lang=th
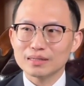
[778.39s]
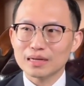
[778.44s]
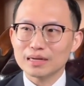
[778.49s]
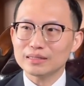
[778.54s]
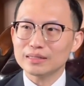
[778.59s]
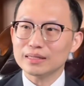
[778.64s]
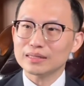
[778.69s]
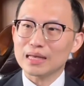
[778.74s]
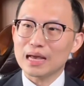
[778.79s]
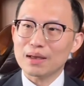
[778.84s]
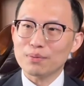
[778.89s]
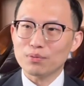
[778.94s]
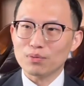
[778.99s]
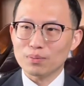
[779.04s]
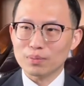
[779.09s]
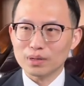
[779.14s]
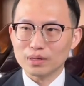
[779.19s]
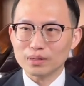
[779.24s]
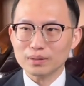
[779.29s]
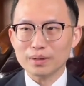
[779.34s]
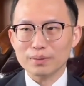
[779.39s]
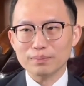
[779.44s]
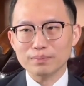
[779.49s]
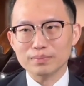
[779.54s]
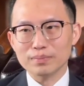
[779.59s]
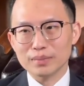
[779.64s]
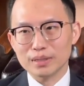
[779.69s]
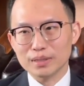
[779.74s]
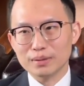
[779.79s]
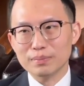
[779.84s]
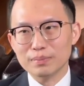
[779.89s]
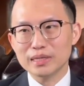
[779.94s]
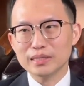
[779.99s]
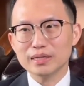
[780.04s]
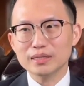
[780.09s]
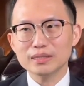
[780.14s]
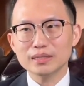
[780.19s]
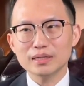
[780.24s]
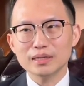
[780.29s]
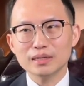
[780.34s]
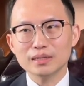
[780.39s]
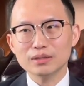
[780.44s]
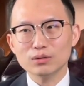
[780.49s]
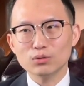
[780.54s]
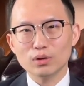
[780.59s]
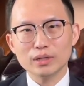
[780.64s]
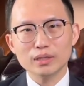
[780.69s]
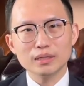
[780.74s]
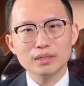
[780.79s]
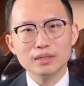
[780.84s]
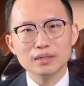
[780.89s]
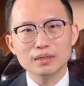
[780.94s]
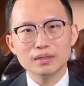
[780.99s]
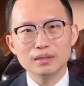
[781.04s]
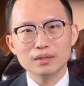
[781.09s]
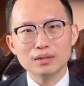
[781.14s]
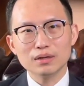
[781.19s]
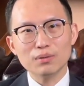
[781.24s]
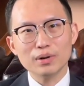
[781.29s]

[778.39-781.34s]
ถ้าสไตล์ผมก็แบบเออมีเสื้อเชิ้ตตัวหนึ่ง